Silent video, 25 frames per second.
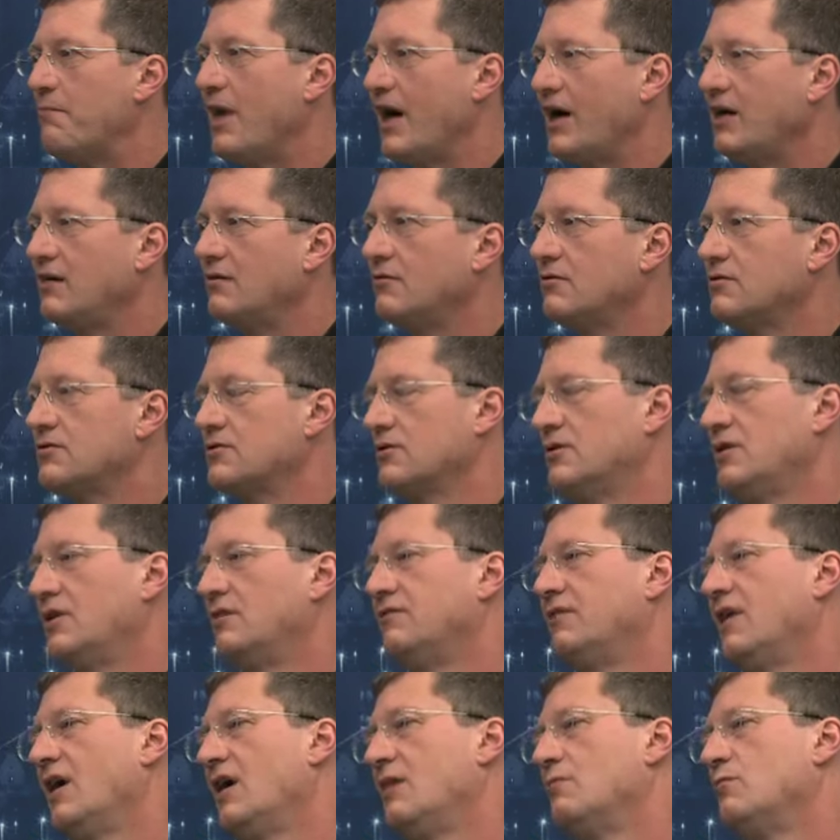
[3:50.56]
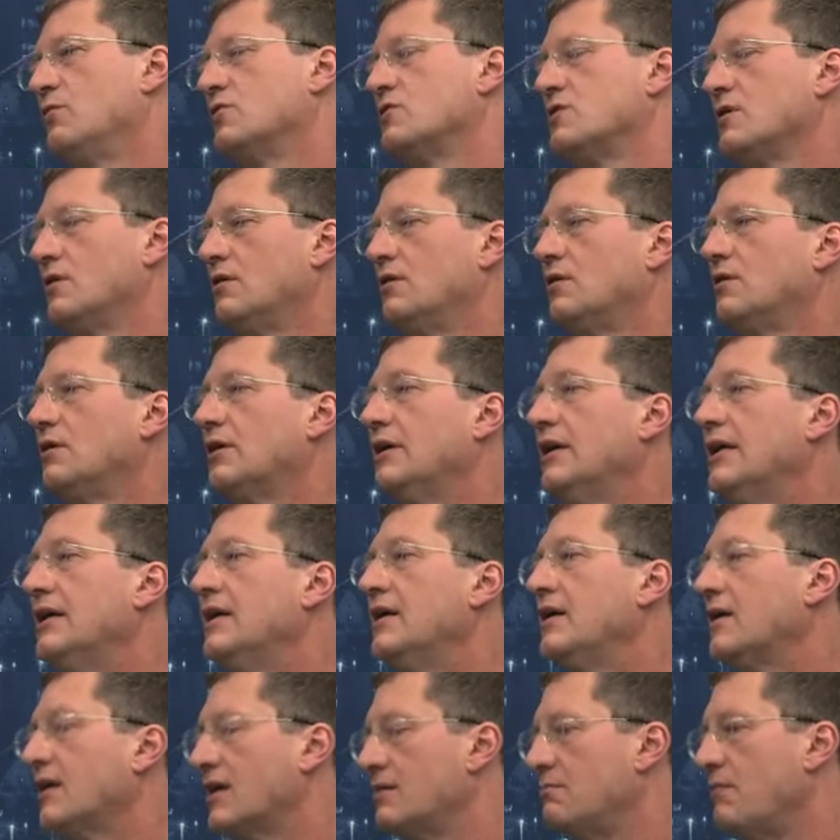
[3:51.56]
Meinung, sondern wir haben uns auch
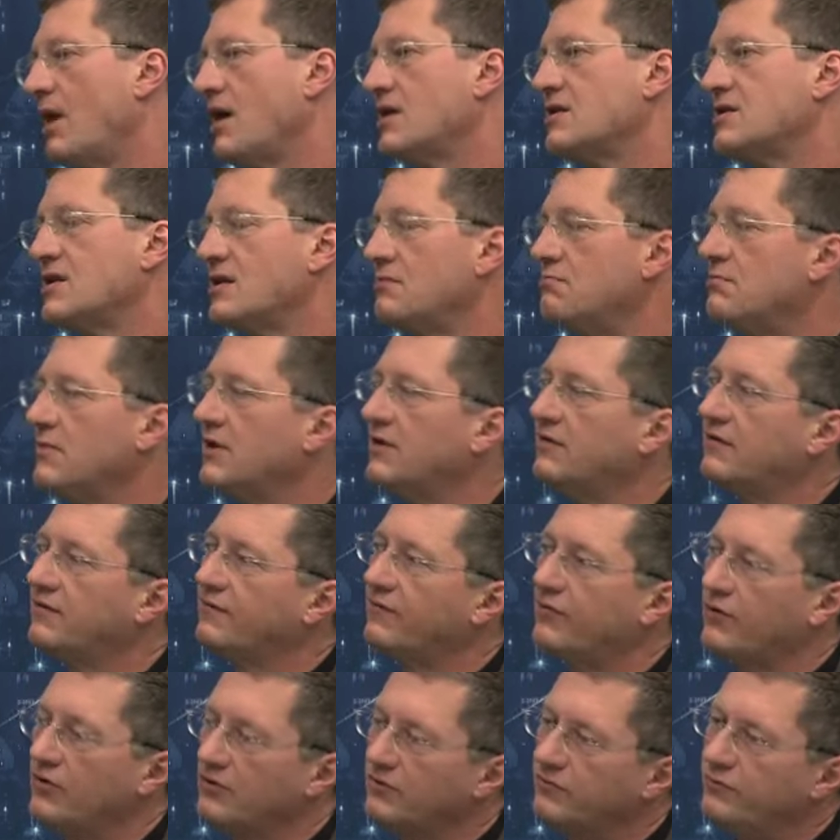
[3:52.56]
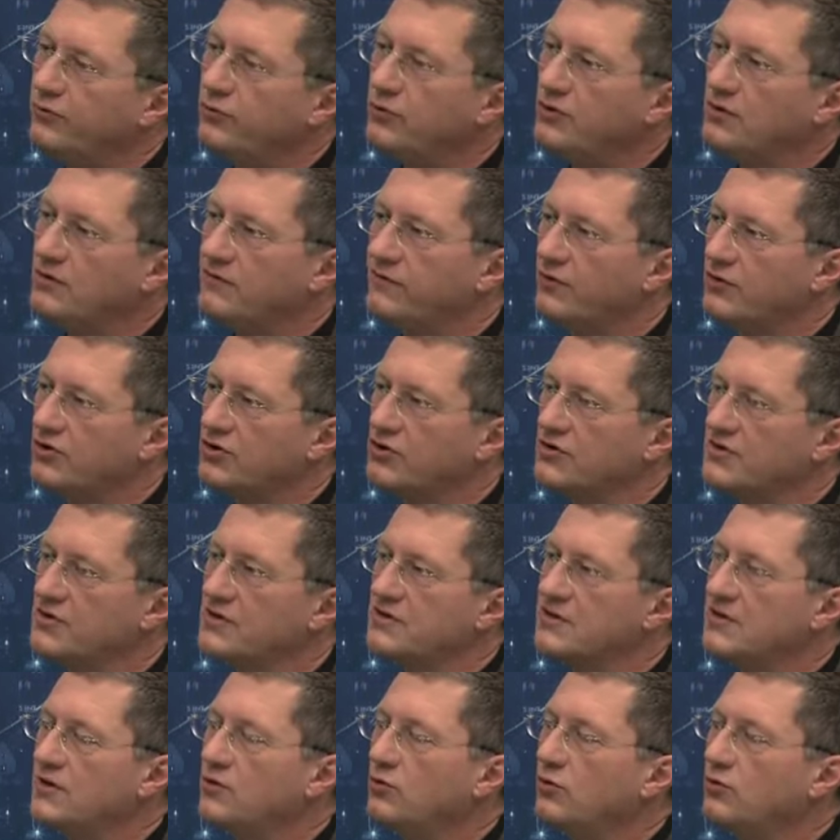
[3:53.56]
gemeinsam mit führenden
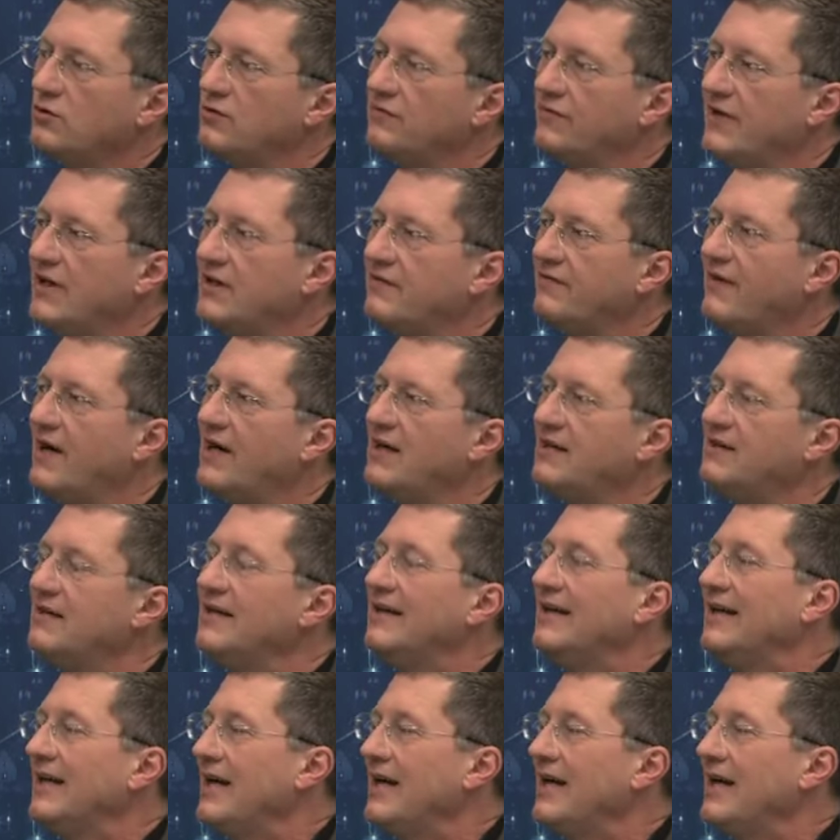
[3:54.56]
Forschungsinstituten weltweit